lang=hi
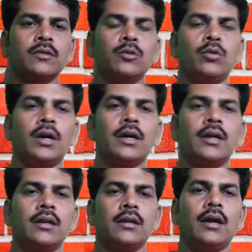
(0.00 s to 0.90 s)
तो
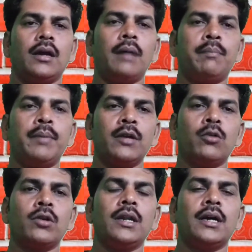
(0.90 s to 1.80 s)
अगर आप बड़े
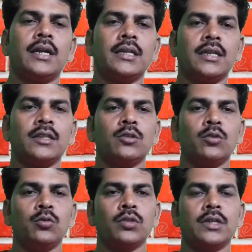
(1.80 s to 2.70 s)
हॉर्न लगाना चाहते हैं तो
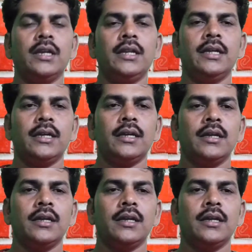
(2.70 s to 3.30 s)
उसके लिए